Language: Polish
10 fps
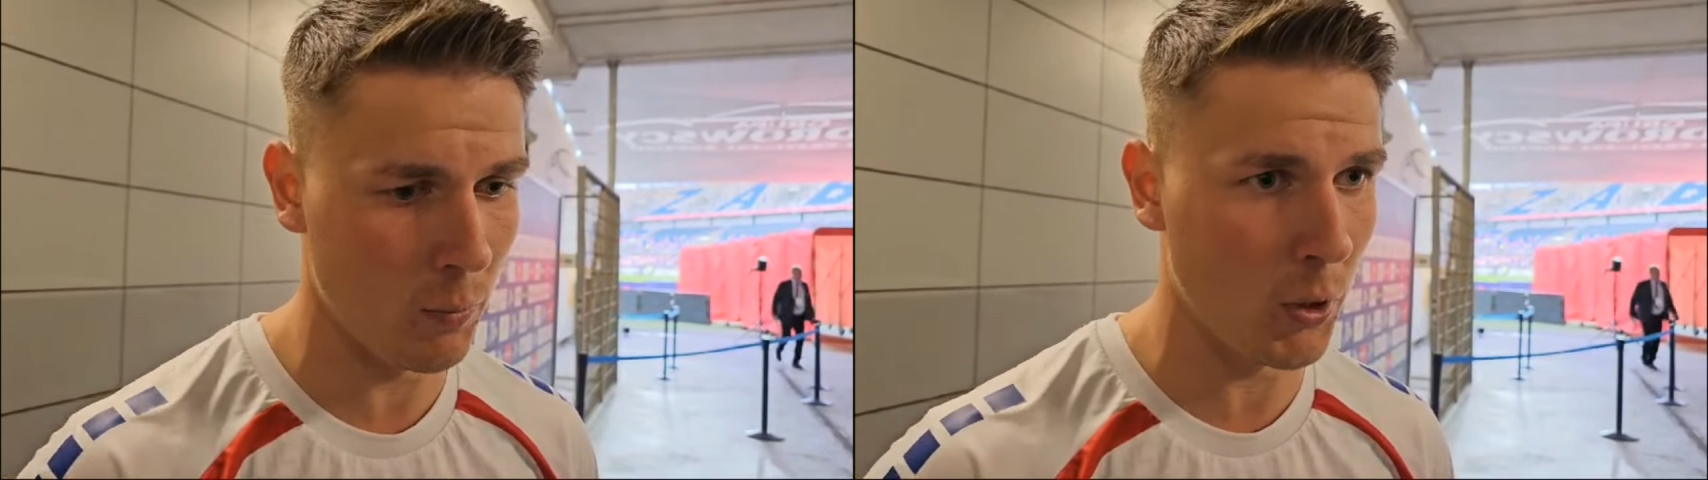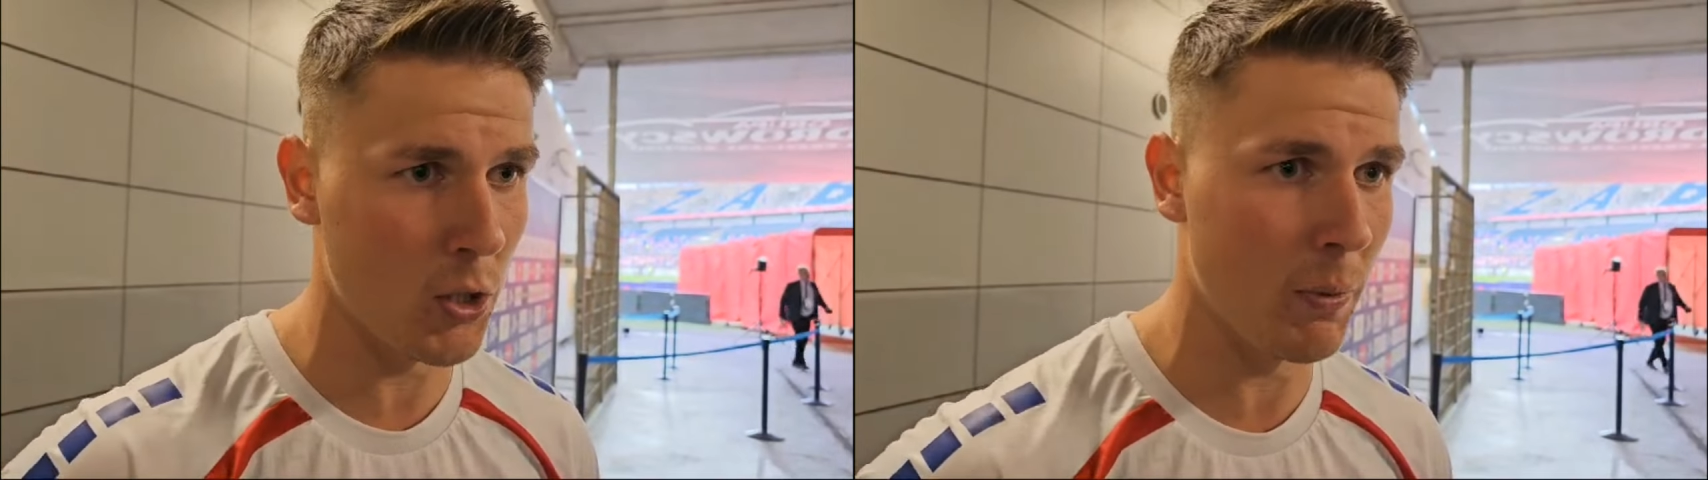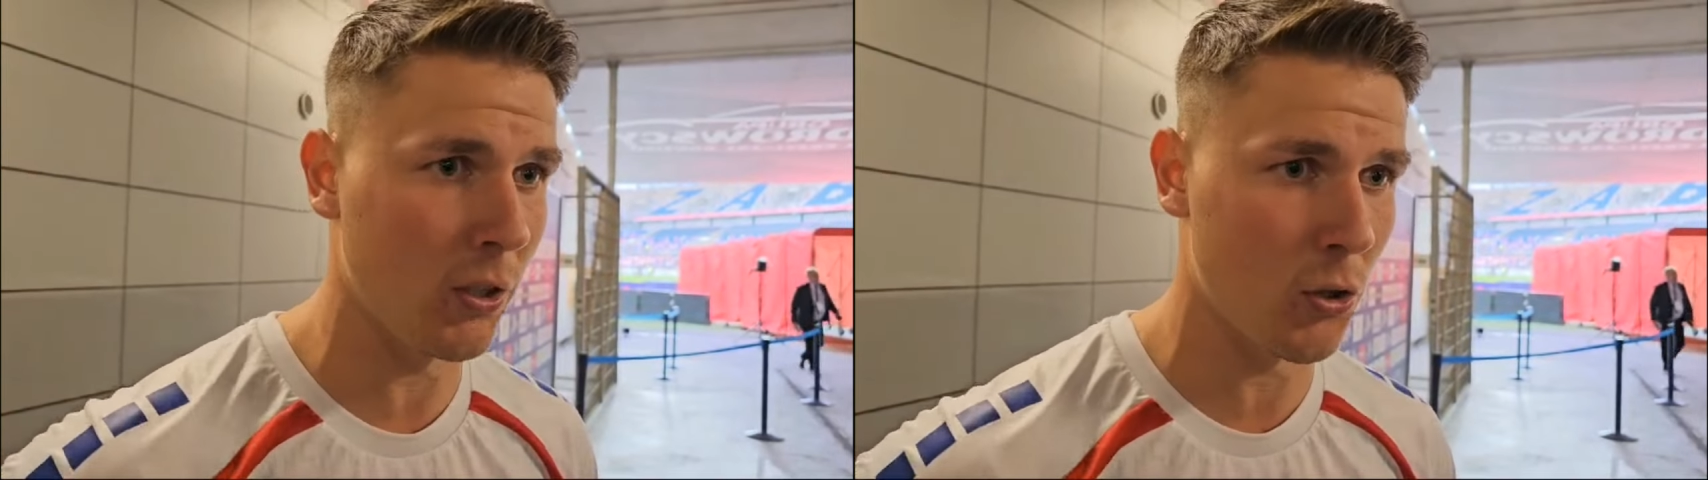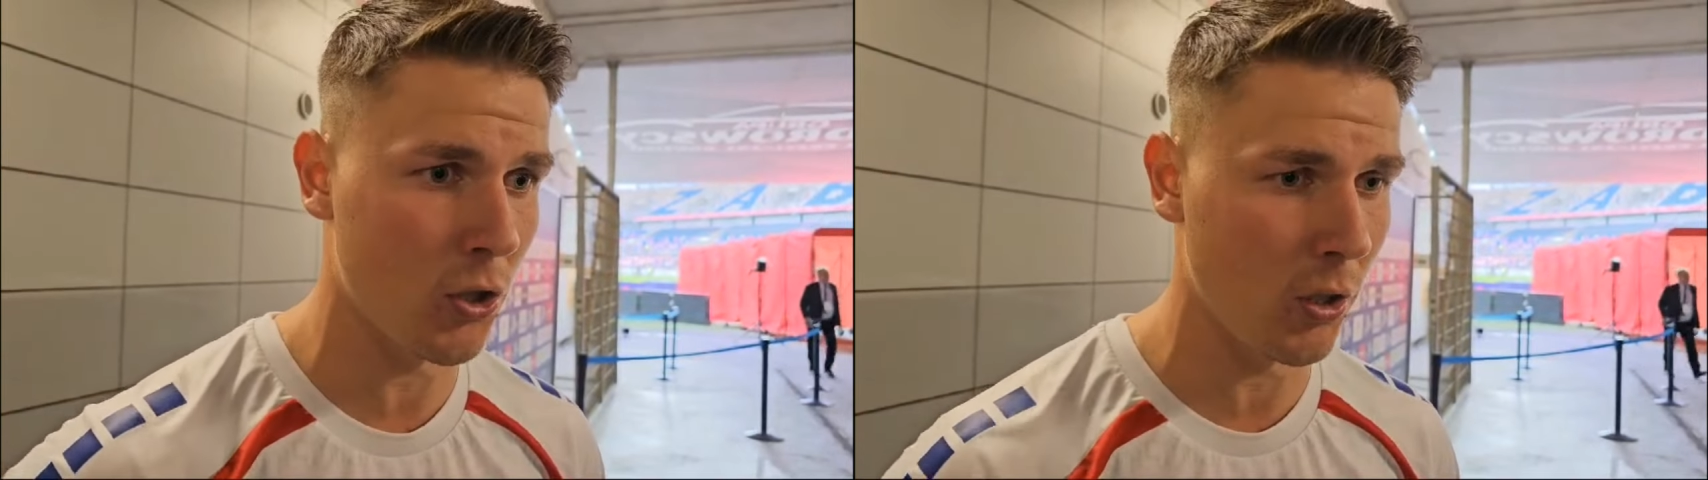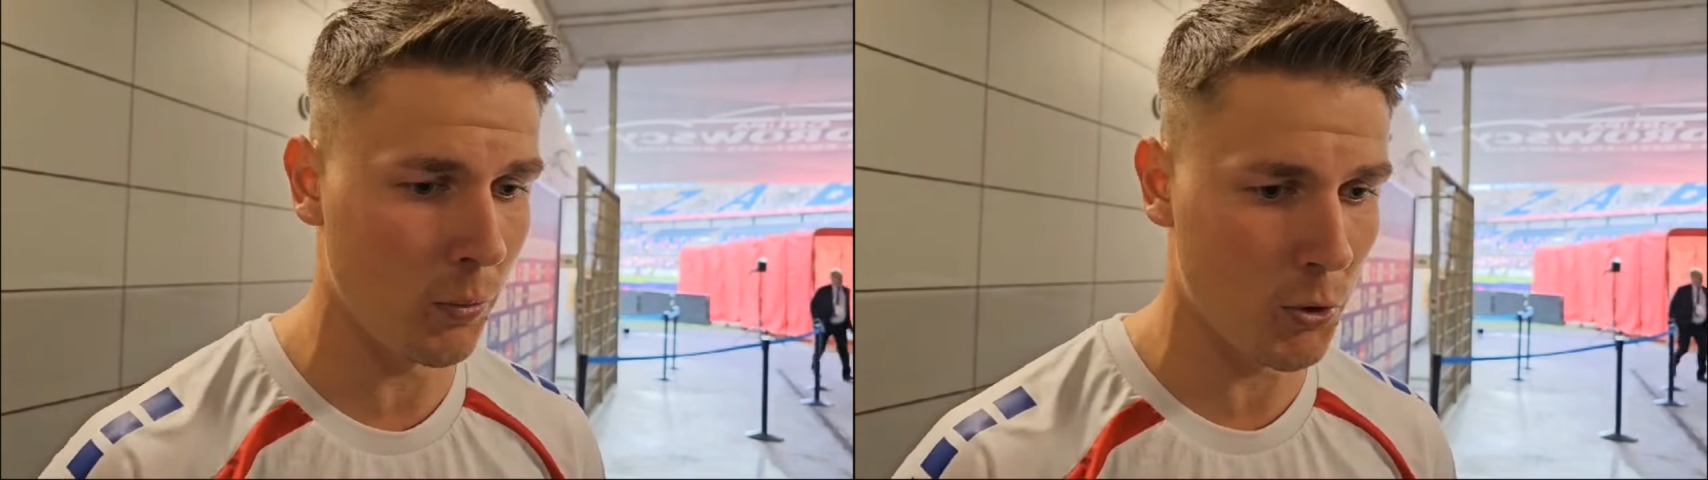nie obchodzi mnie
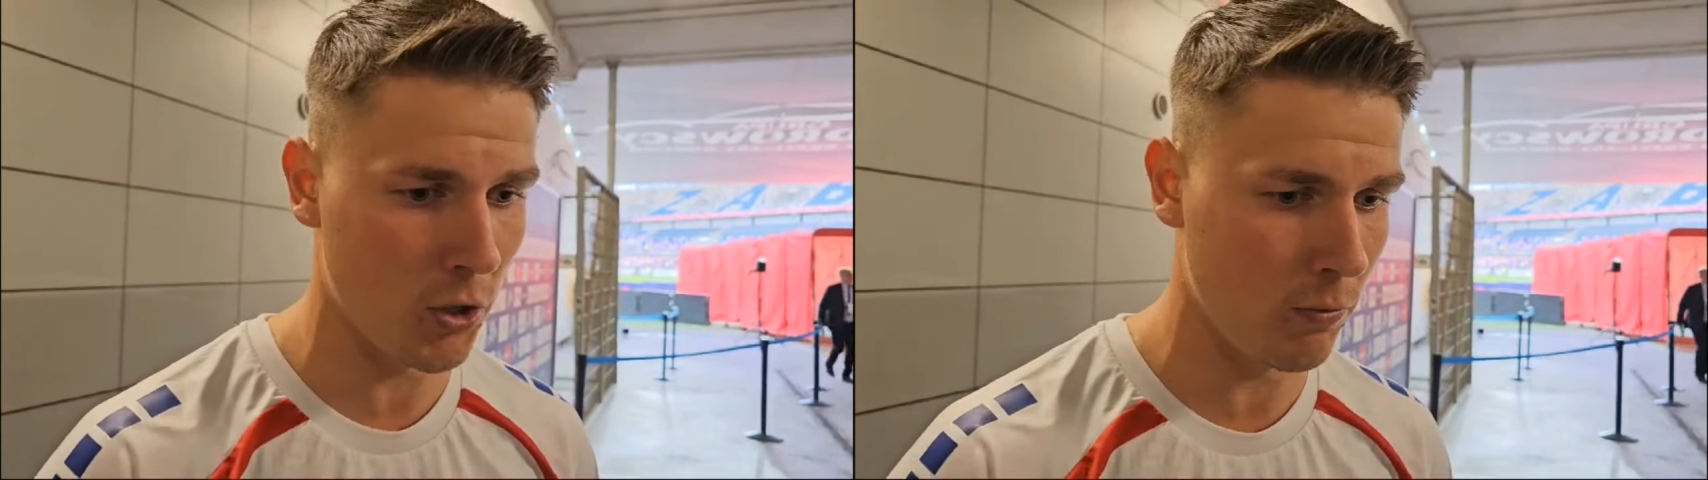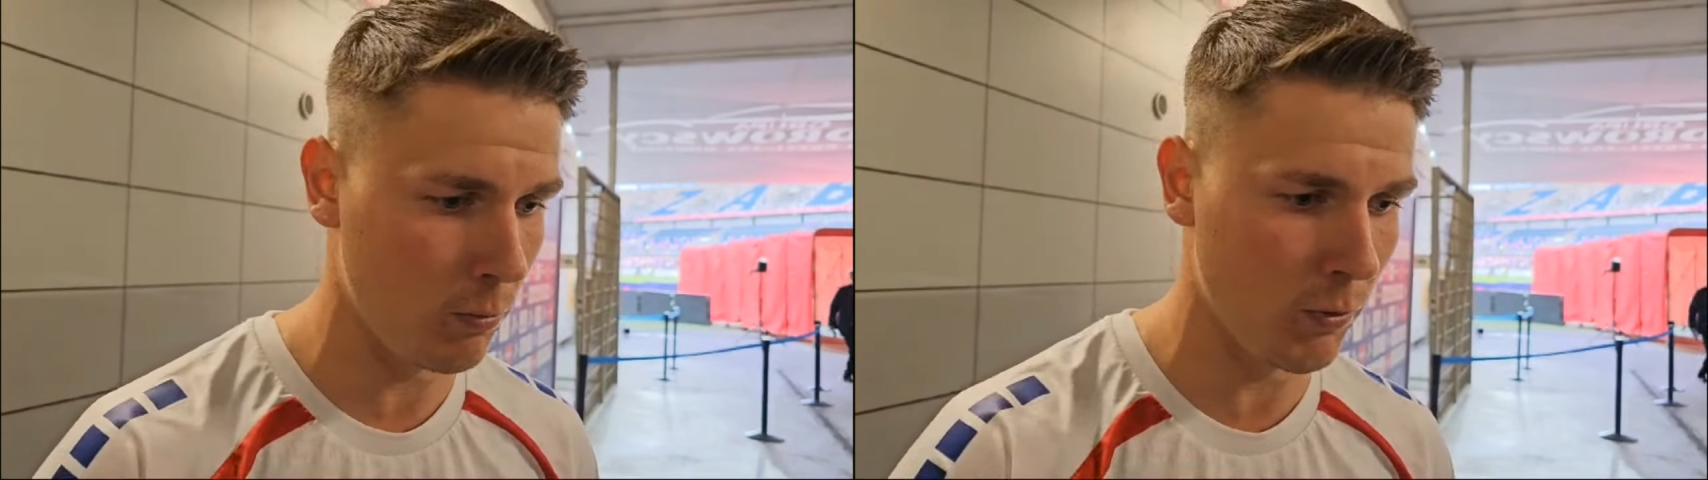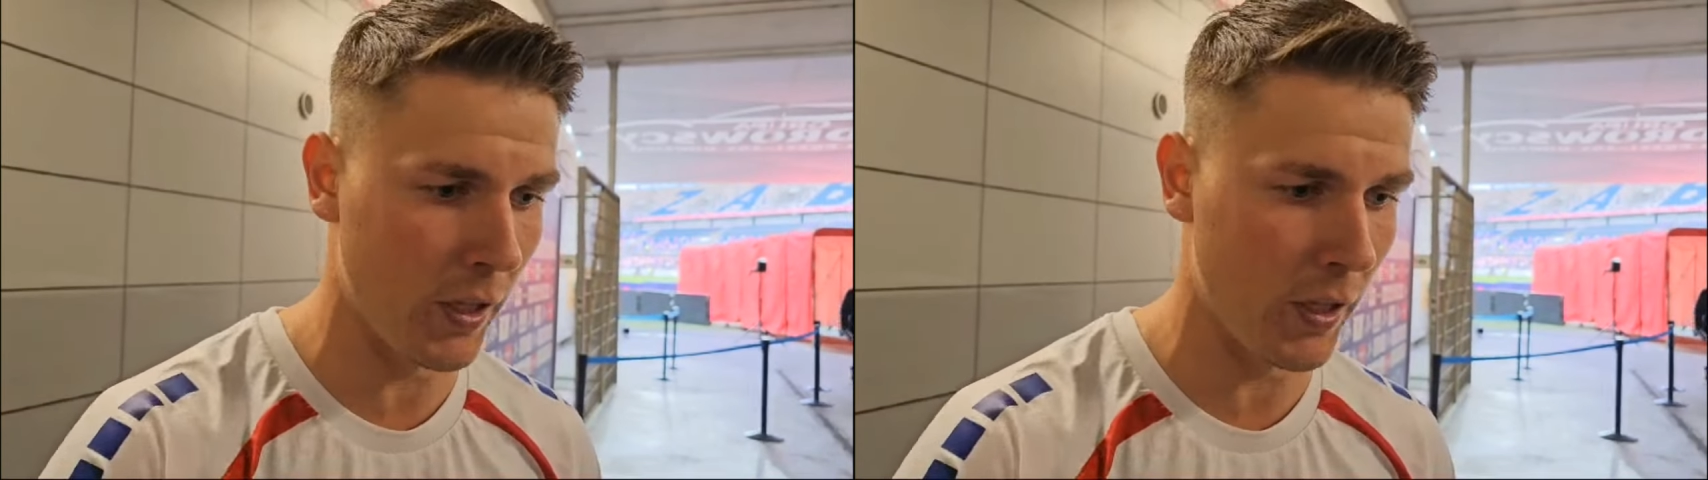to, czy to przy,